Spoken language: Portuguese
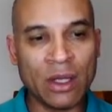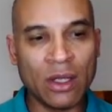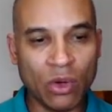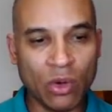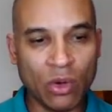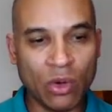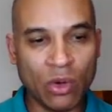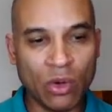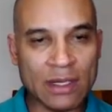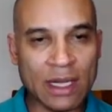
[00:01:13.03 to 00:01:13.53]

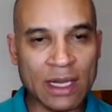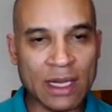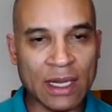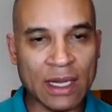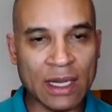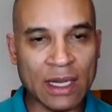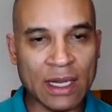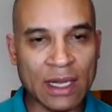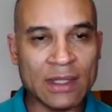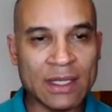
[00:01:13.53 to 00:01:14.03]
Os
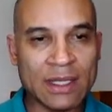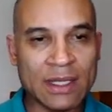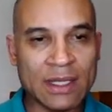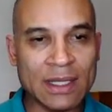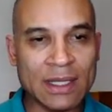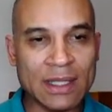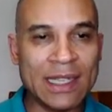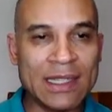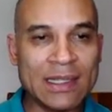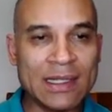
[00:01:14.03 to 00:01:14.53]
carros
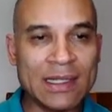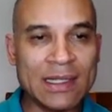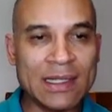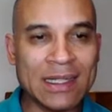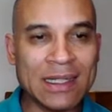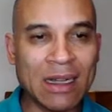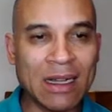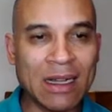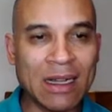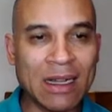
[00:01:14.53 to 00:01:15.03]
que
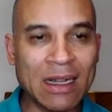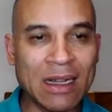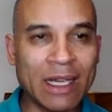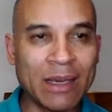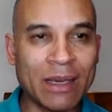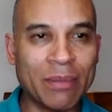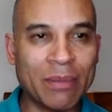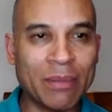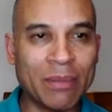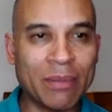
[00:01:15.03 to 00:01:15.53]
estão
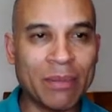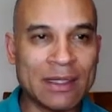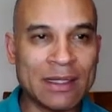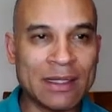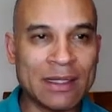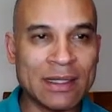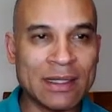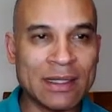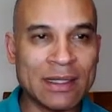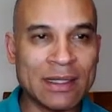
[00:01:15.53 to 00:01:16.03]
quebrados
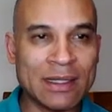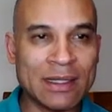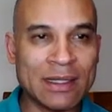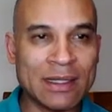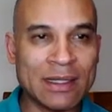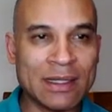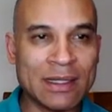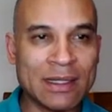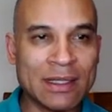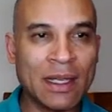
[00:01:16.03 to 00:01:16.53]
na
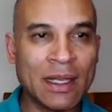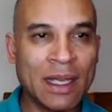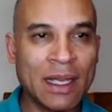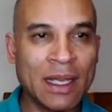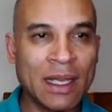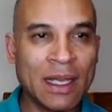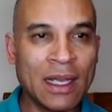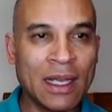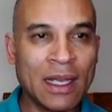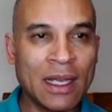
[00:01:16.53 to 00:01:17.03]
pista
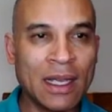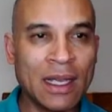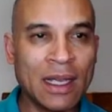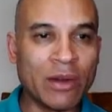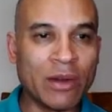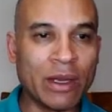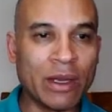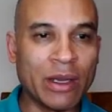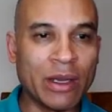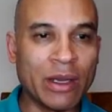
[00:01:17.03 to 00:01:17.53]
serão
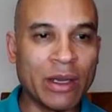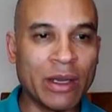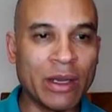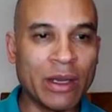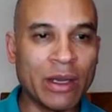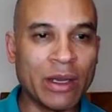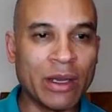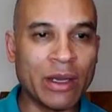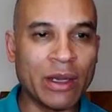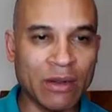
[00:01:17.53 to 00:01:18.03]

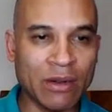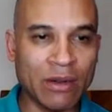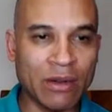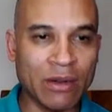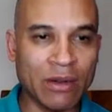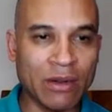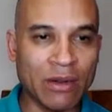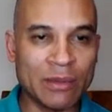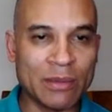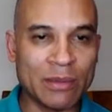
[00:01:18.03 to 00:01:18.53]
removidos agora.
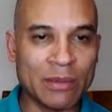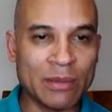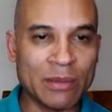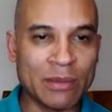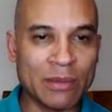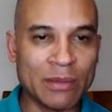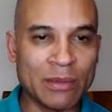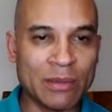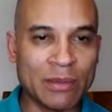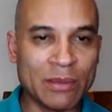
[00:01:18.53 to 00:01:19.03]
Vamos às
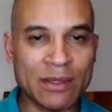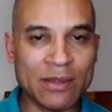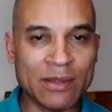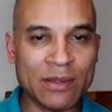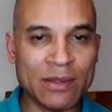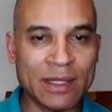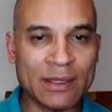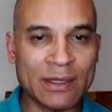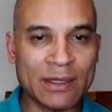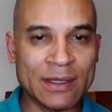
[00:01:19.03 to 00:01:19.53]

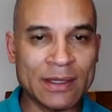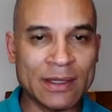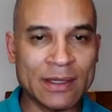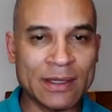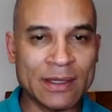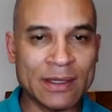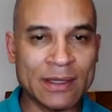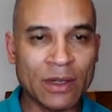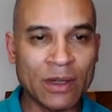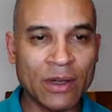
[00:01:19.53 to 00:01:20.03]
explicações?
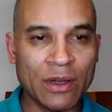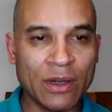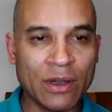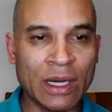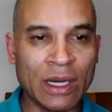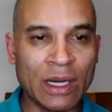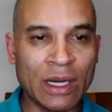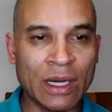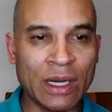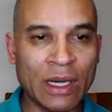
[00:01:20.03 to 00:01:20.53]

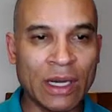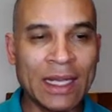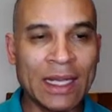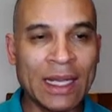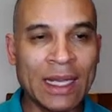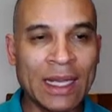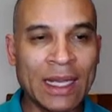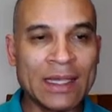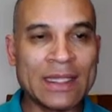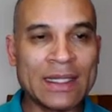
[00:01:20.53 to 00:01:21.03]
Olha,
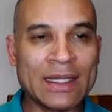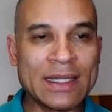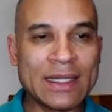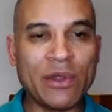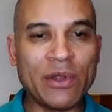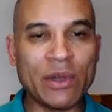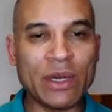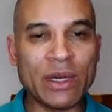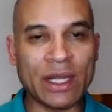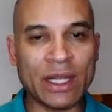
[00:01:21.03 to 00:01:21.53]
você
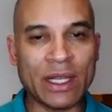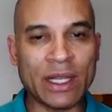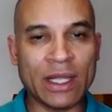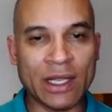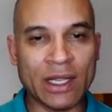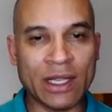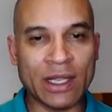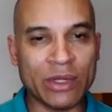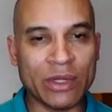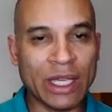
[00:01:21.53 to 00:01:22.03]
viu aqui
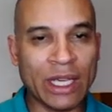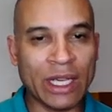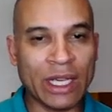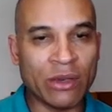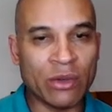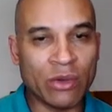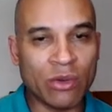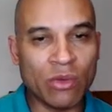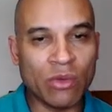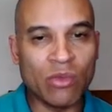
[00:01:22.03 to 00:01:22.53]
que eu
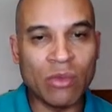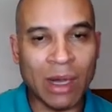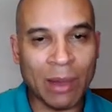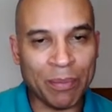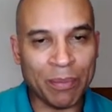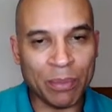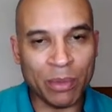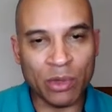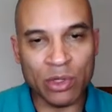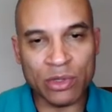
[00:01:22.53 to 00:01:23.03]
tenho um
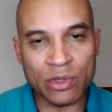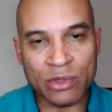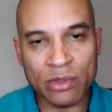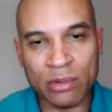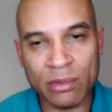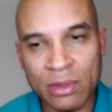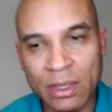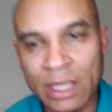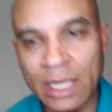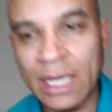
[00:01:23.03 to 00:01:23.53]

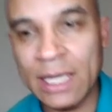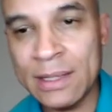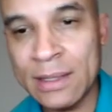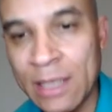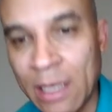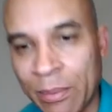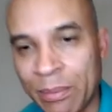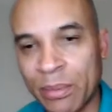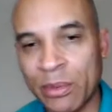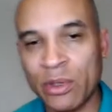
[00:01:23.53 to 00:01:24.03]
aposto, esse
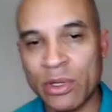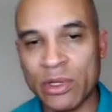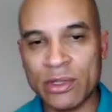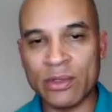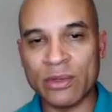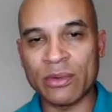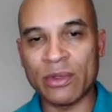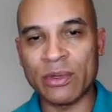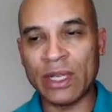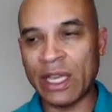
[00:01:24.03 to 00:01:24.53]

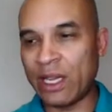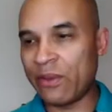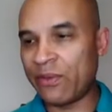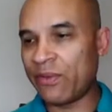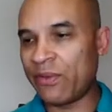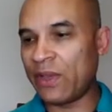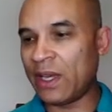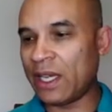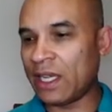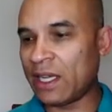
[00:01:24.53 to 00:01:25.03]
aposto, ele
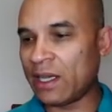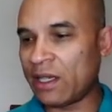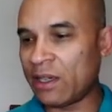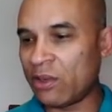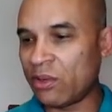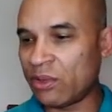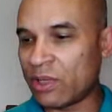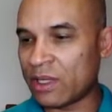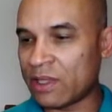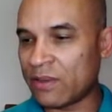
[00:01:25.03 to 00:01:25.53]
fica entre
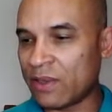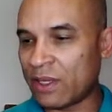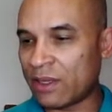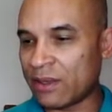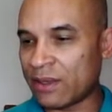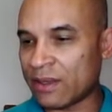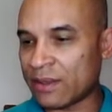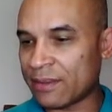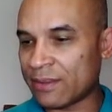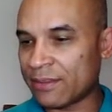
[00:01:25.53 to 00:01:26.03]
duas
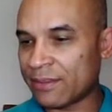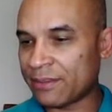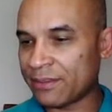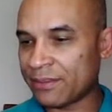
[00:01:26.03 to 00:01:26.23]
vírgulas,